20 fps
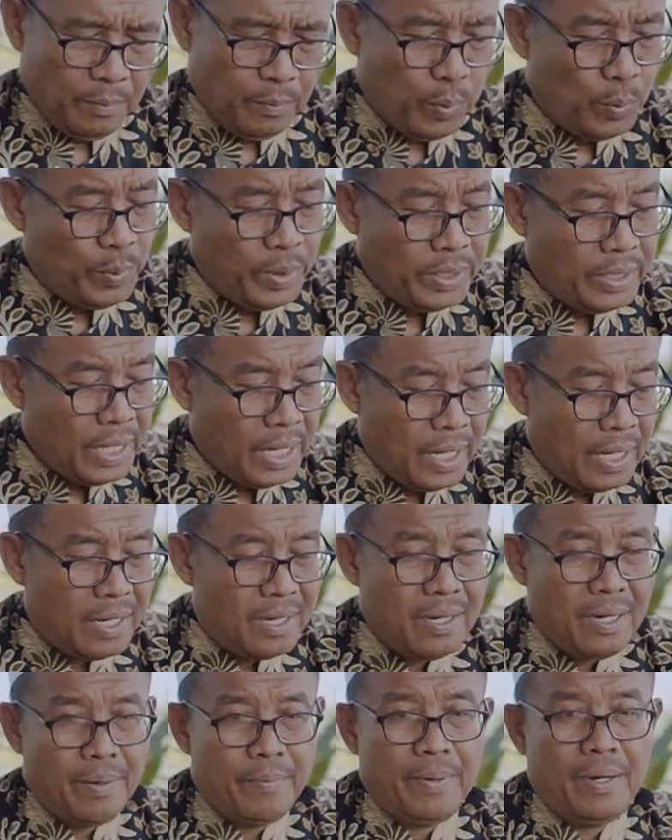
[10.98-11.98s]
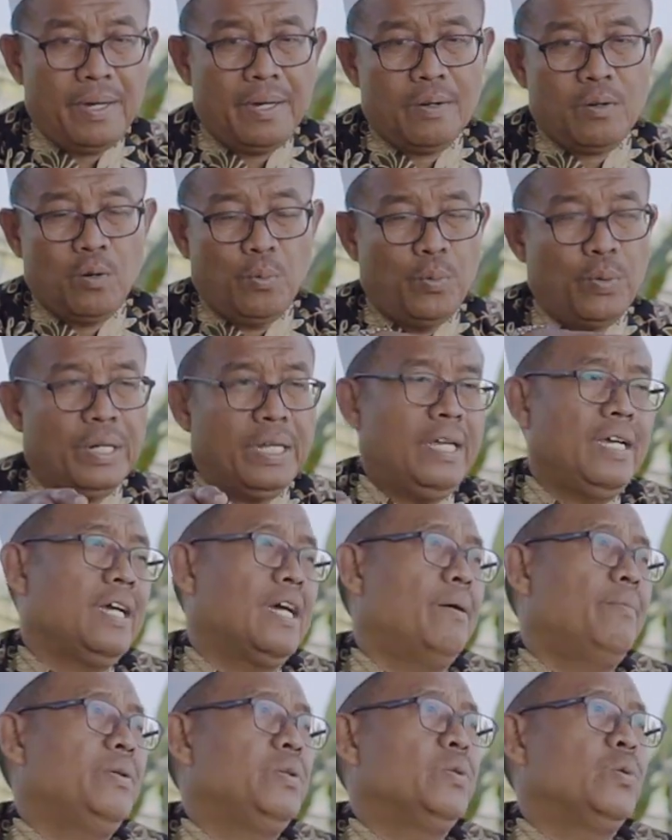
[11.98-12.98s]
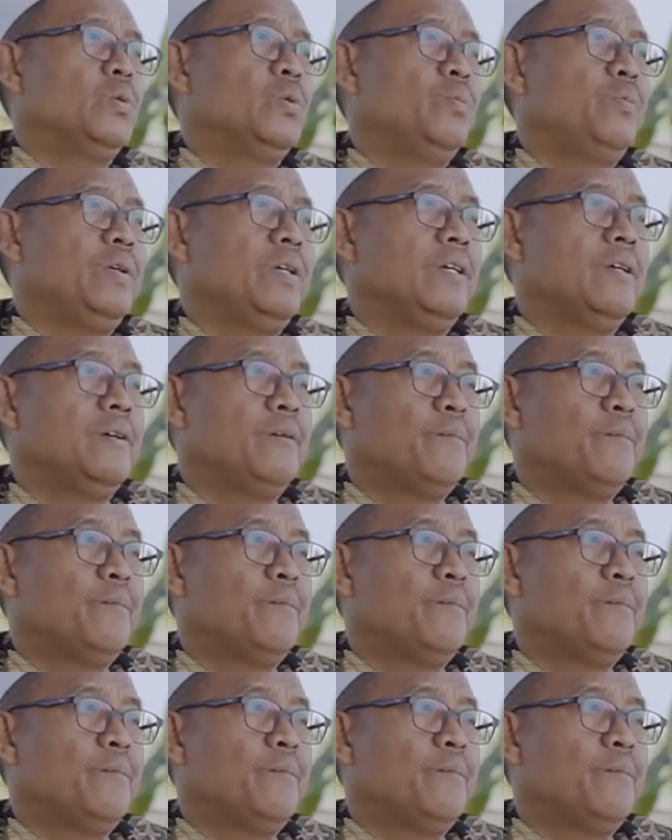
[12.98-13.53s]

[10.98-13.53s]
buminya apa kuburannya nggak mencukupi.